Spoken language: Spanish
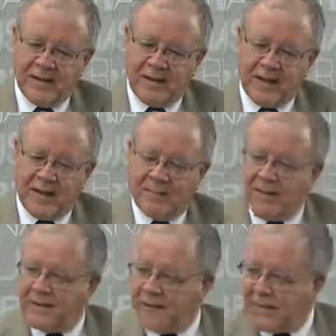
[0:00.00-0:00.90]
al
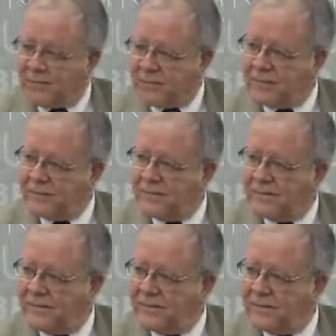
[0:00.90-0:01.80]
mandato
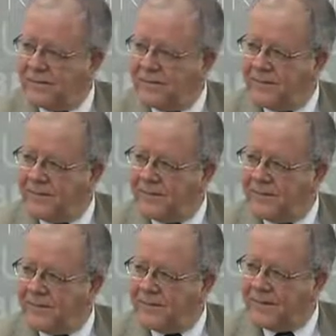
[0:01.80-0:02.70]

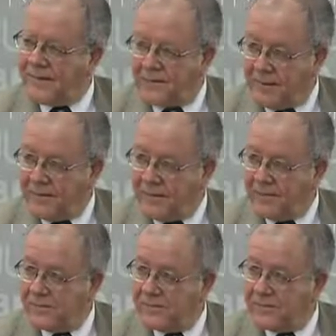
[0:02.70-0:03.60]
que se le dio,
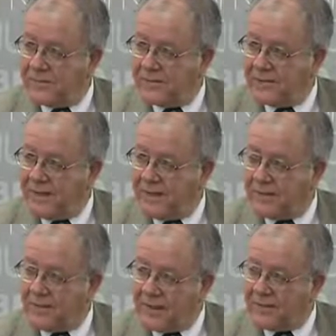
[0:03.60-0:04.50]
o sea,
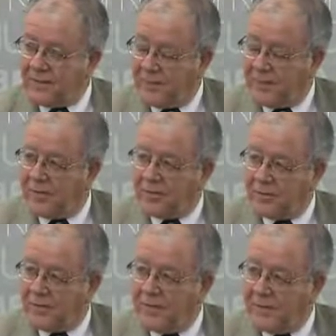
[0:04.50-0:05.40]
porque se
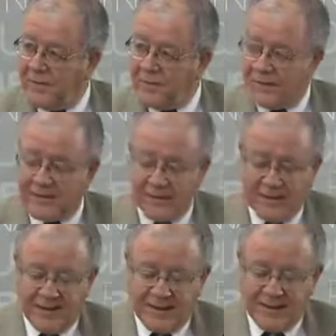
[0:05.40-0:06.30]
implementó a medias.
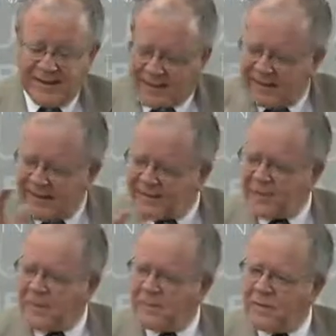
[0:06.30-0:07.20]
Te quisiera hacer
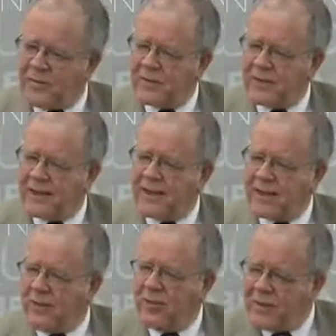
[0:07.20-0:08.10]
una pregunta,
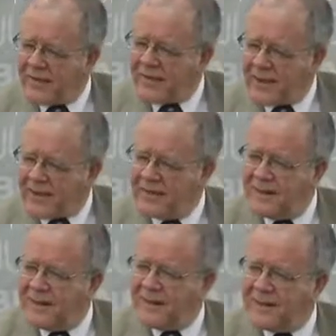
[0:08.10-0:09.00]
¿qué número de
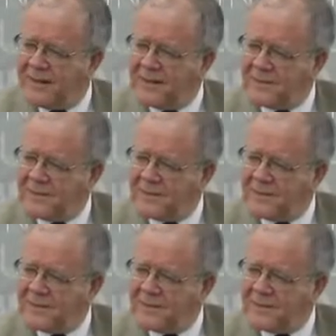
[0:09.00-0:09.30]
casilla llevas?